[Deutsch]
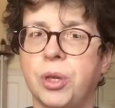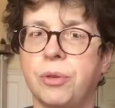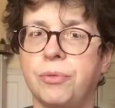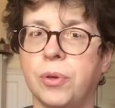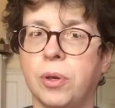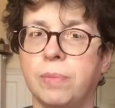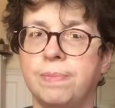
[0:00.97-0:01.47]

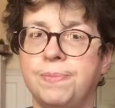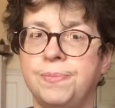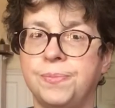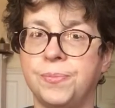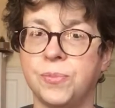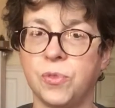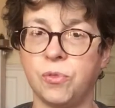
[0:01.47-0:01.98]
Kiefer.
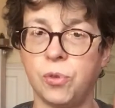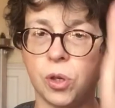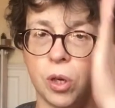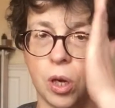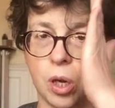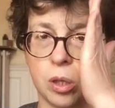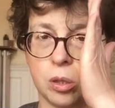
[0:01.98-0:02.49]

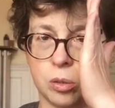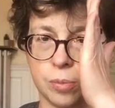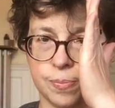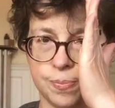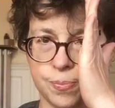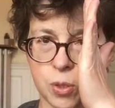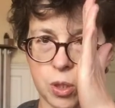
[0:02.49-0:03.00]
Wir
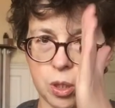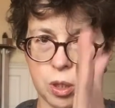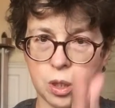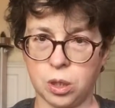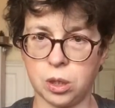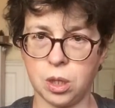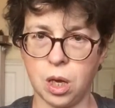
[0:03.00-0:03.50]
hatten
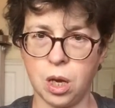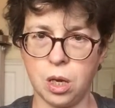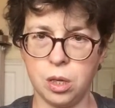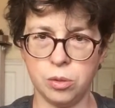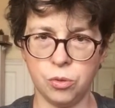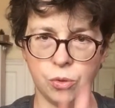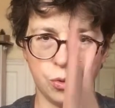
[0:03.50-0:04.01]

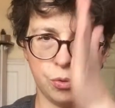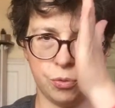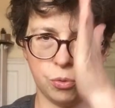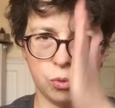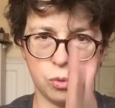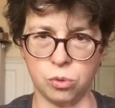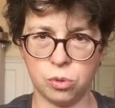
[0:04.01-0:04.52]
sagittale
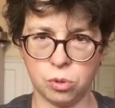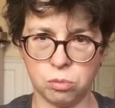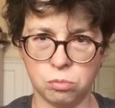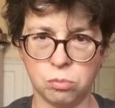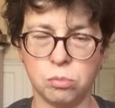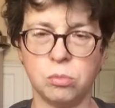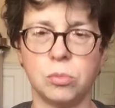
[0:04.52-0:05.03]
Öffnung,
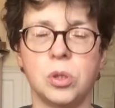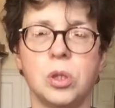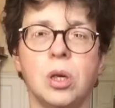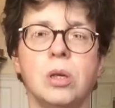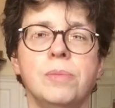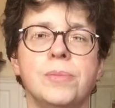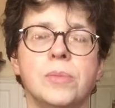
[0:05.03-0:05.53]

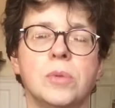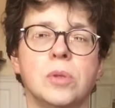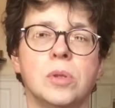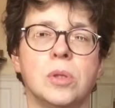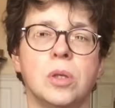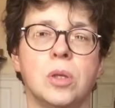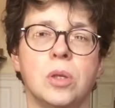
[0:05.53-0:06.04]
ja.
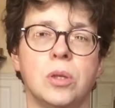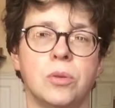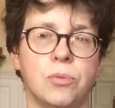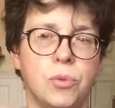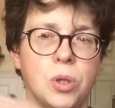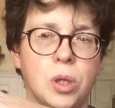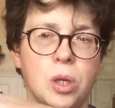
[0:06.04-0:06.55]

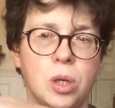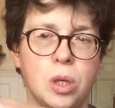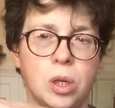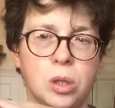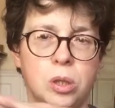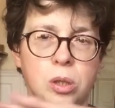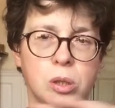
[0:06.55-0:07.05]
Wir
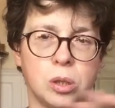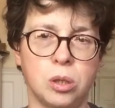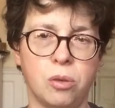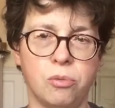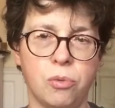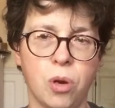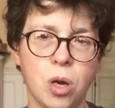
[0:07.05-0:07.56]
hatten
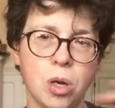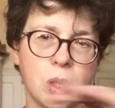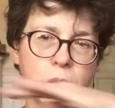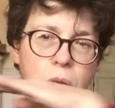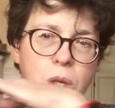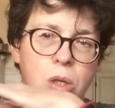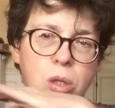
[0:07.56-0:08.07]

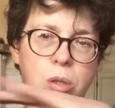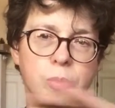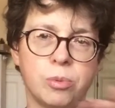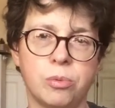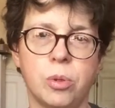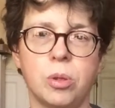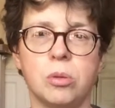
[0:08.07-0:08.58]
waagerechte
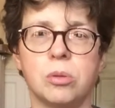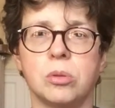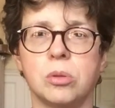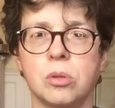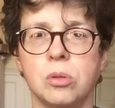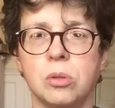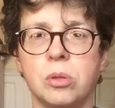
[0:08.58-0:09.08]
Bewegung
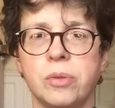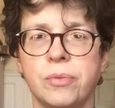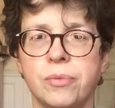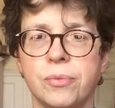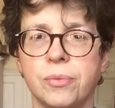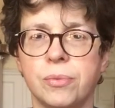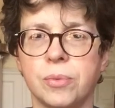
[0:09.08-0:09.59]

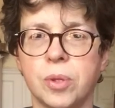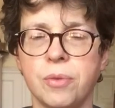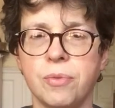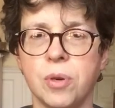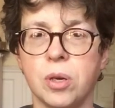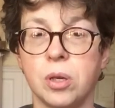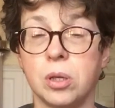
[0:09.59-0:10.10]
und
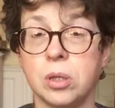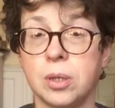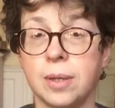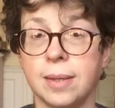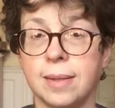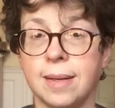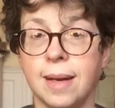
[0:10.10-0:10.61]
Kiefer ist
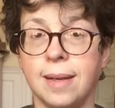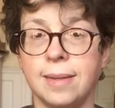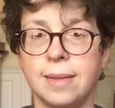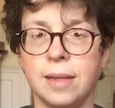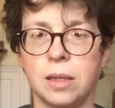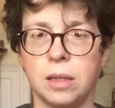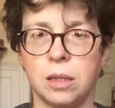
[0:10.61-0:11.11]
ja
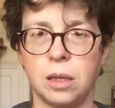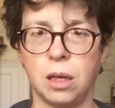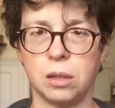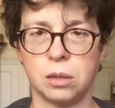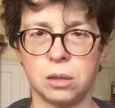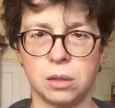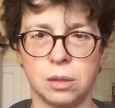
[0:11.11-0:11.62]

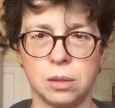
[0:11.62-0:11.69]
3D-Gelenk.